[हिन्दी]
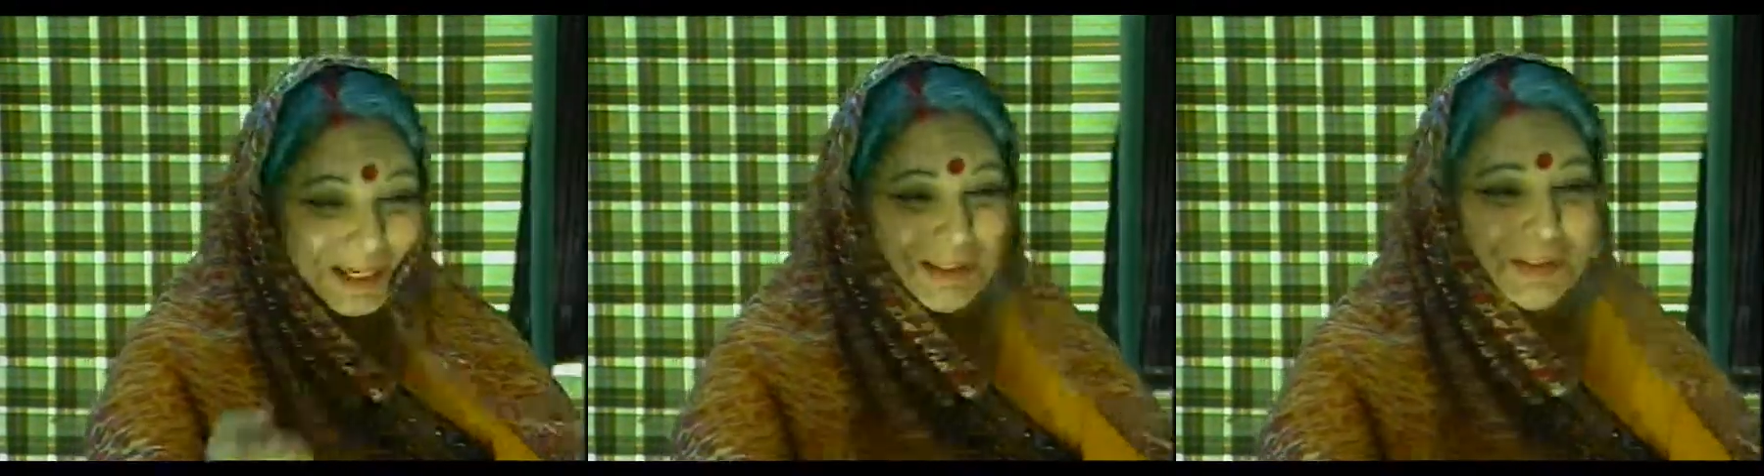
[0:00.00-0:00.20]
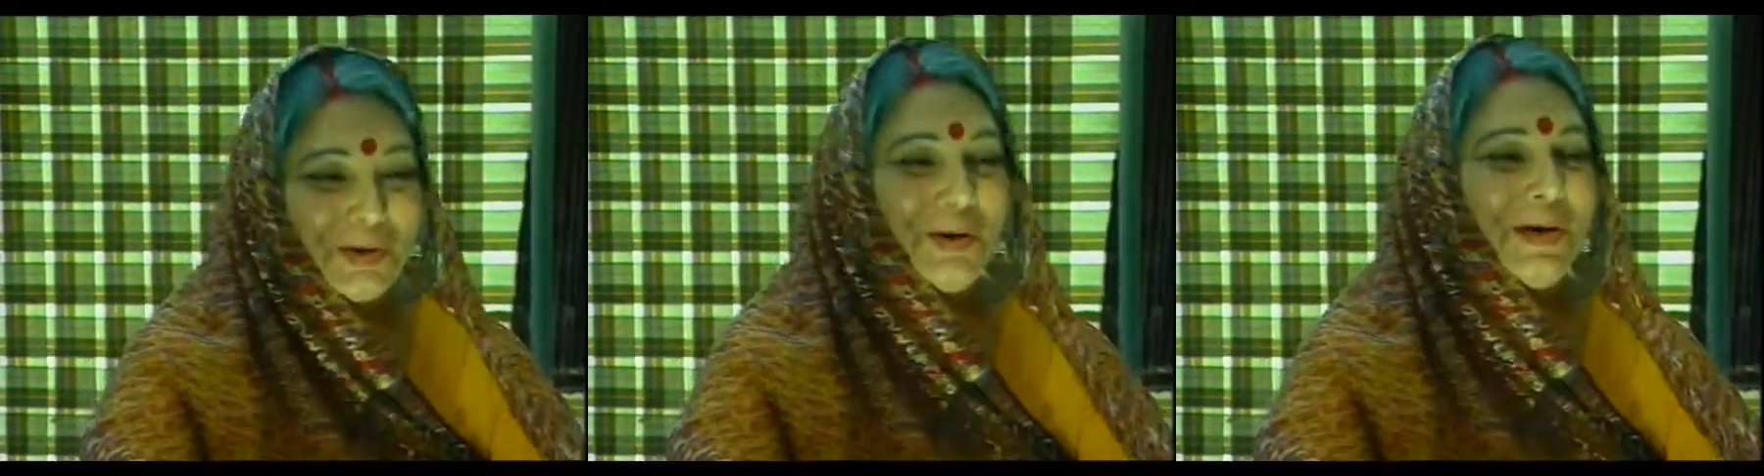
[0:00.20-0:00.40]

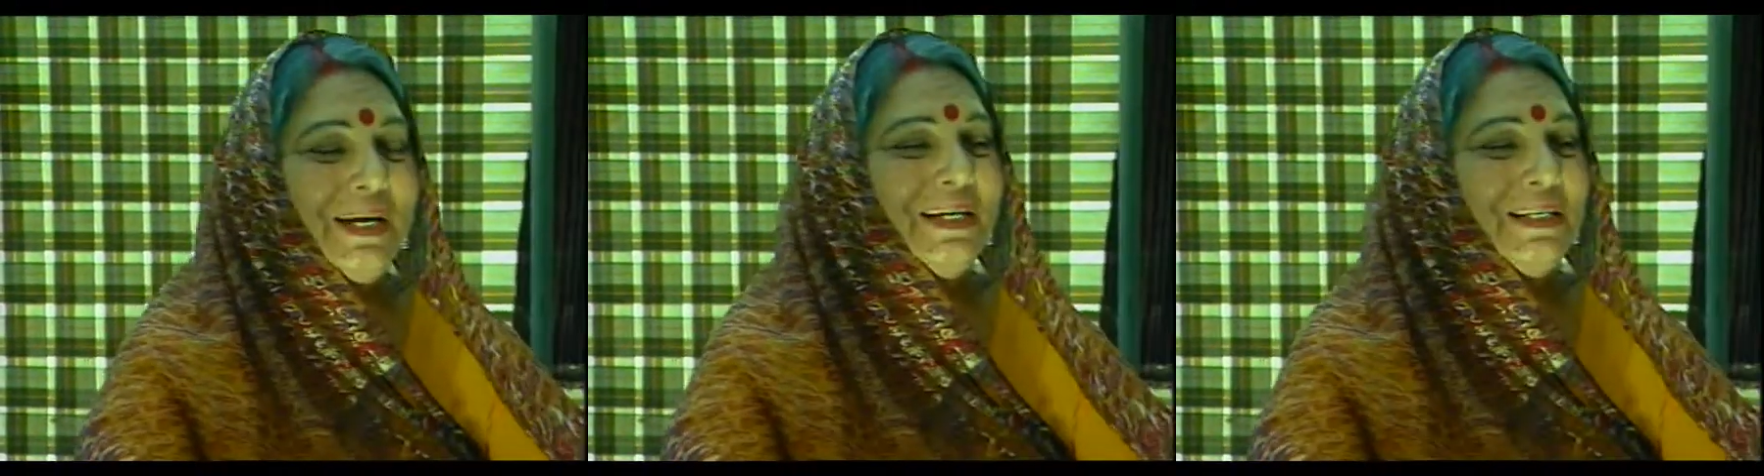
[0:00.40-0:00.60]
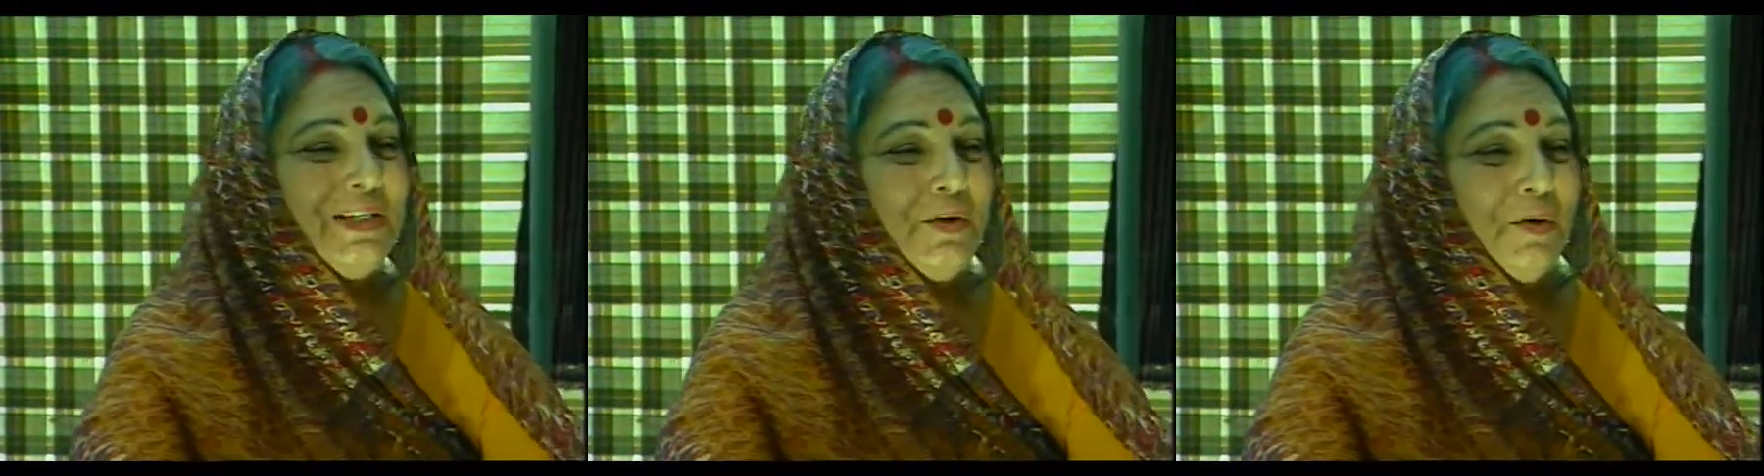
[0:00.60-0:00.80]
छोटी
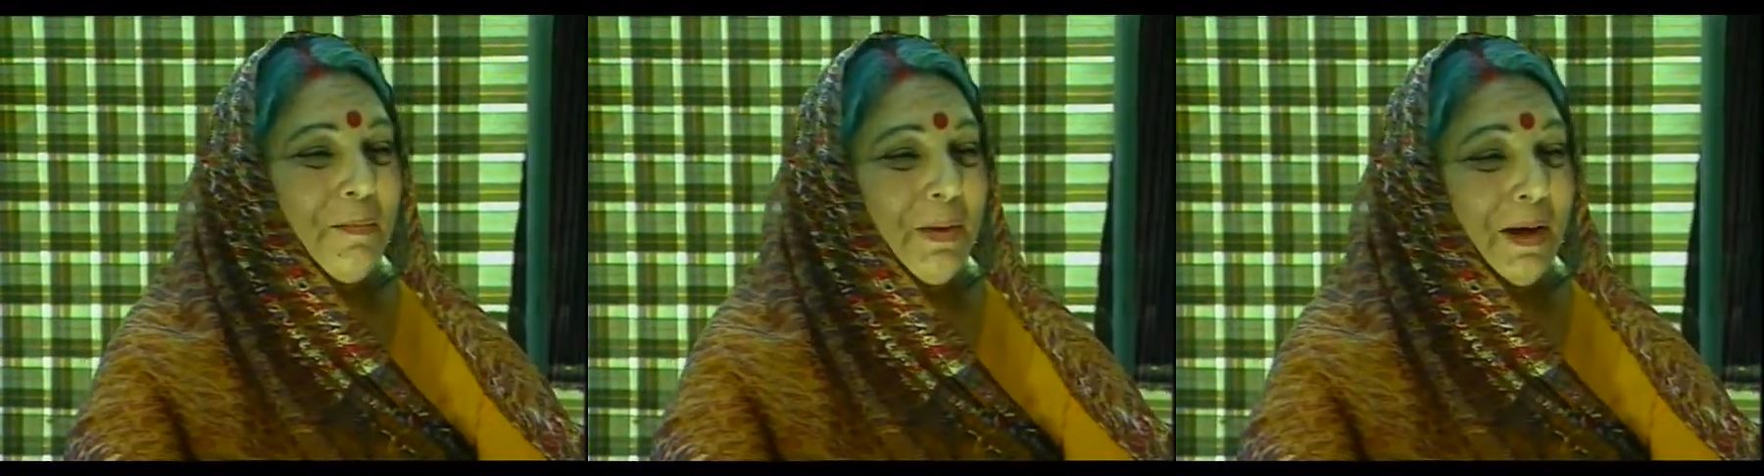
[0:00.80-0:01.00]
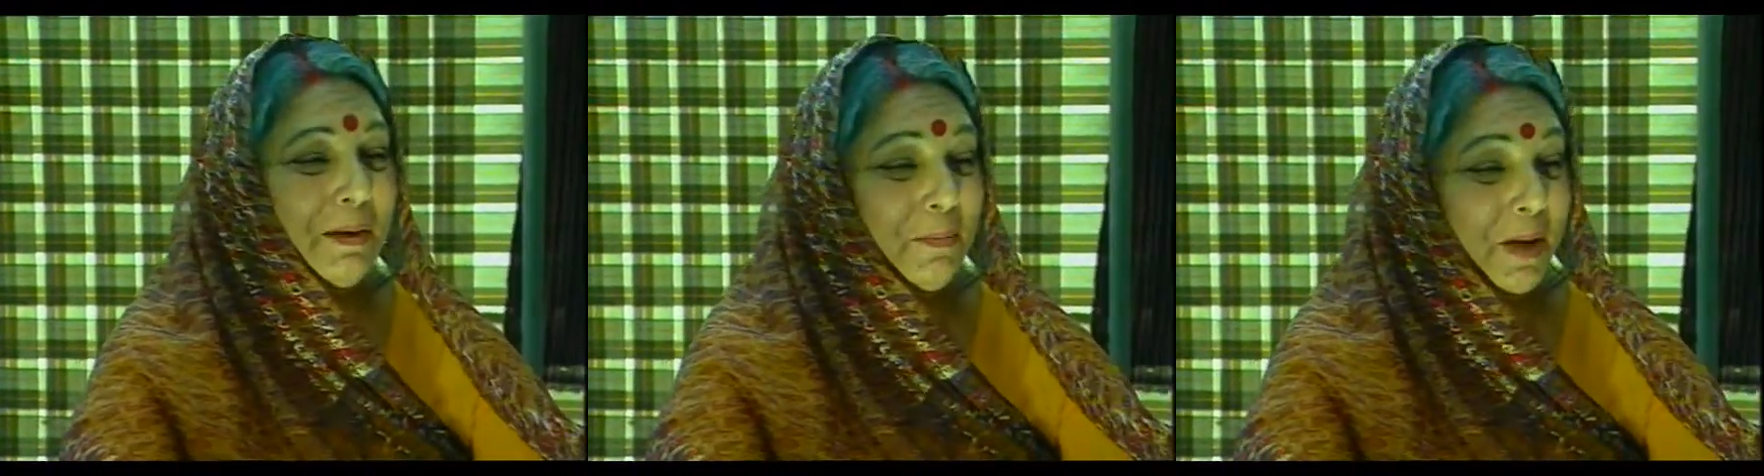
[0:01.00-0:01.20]
सी
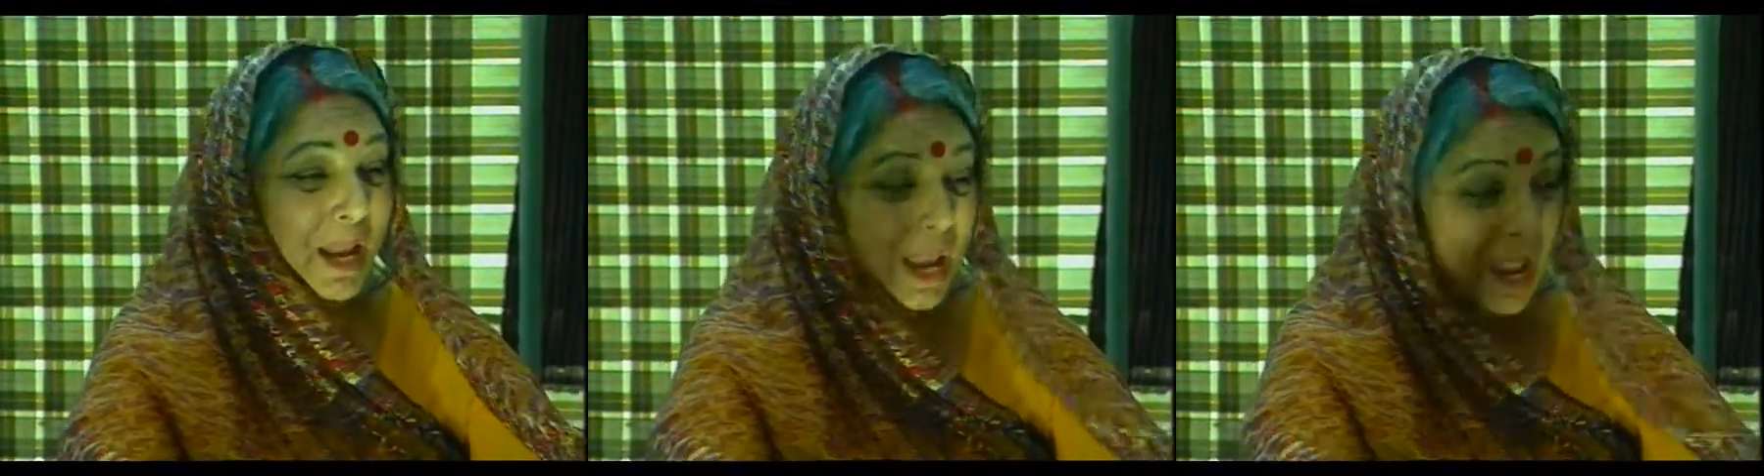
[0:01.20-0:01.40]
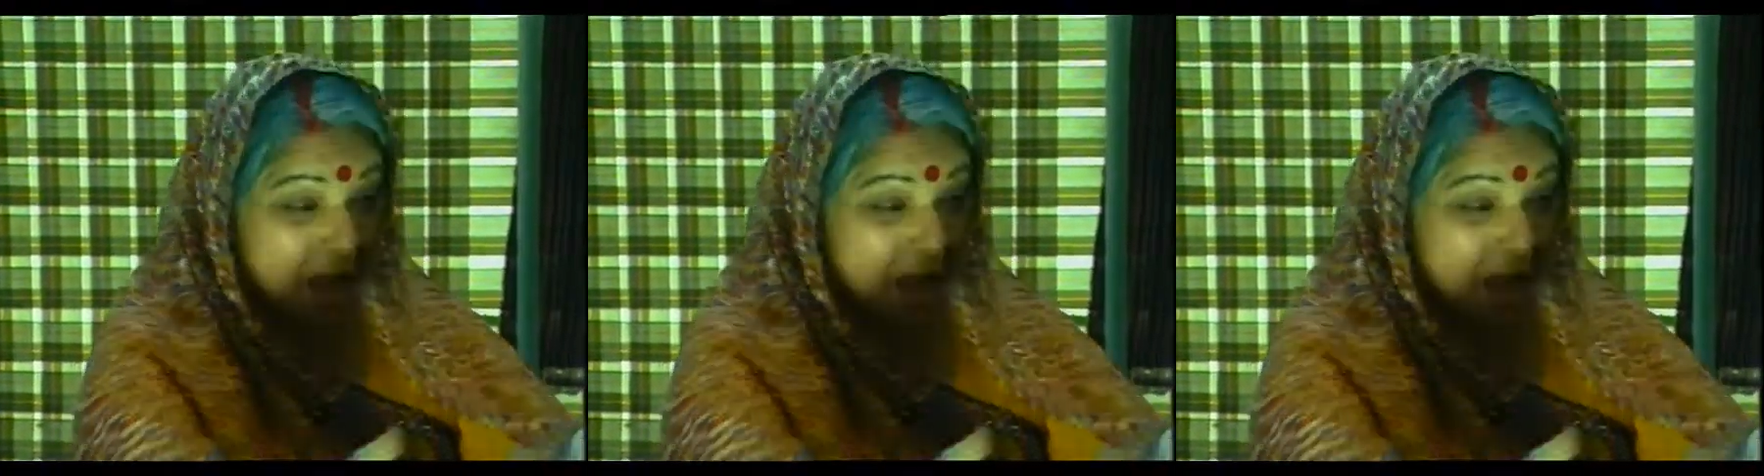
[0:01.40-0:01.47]
उम्र में